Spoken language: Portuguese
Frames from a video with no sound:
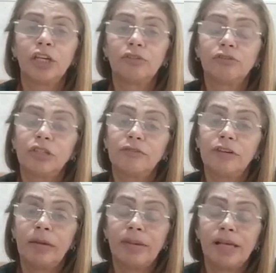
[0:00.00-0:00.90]
foi na
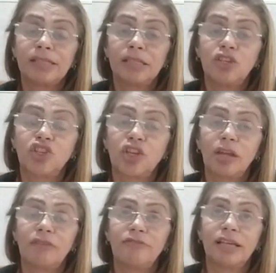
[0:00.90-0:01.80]
farmacite que ela
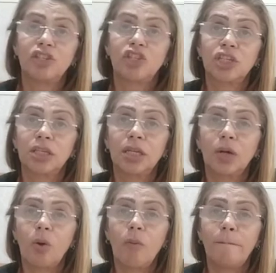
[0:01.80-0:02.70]
faz esquina
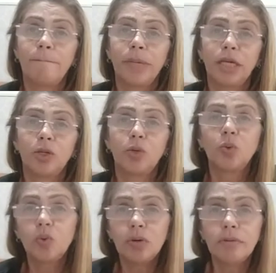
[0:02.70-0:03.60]
com Peru